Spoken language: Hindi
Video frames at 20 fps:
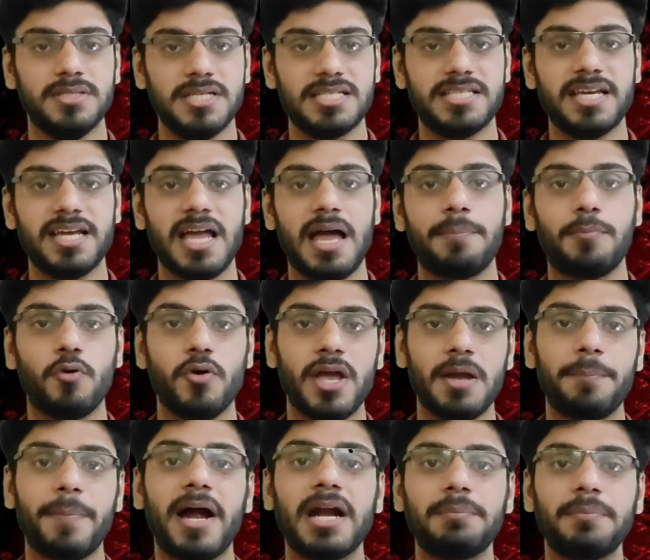जैसे कि आपको
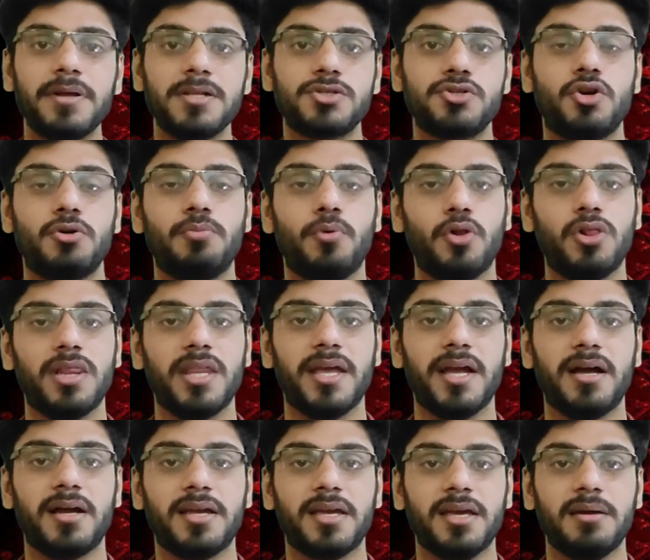एक पार्ट में इंस्टीट्यूट बोल
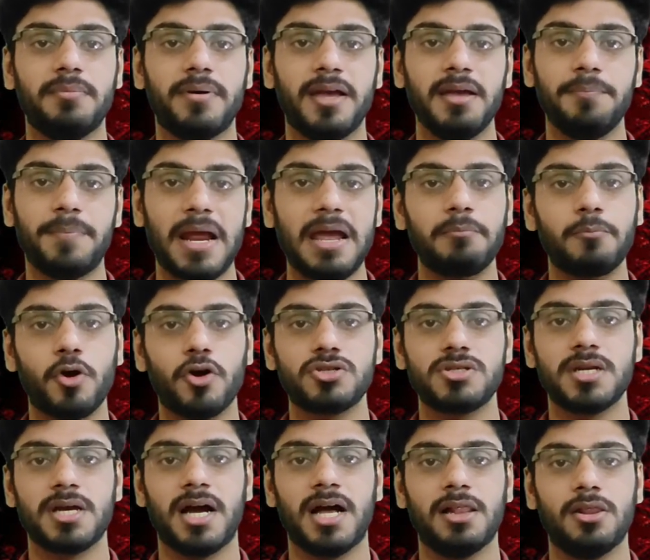देगा कि भाई प्राइम
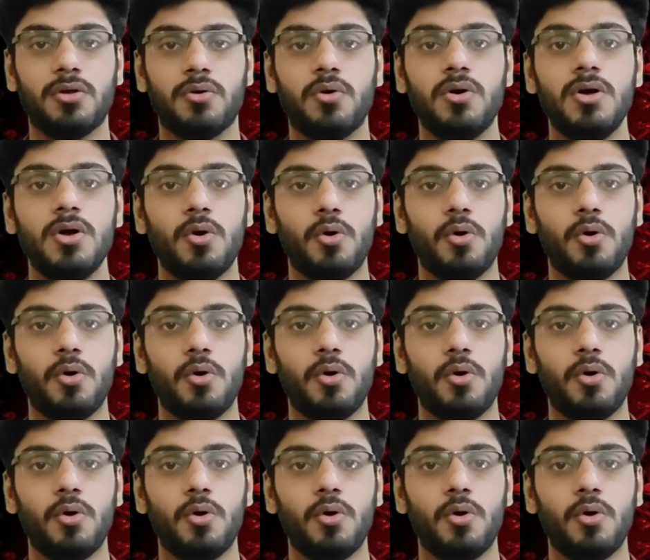कॉस्ट निकाल दो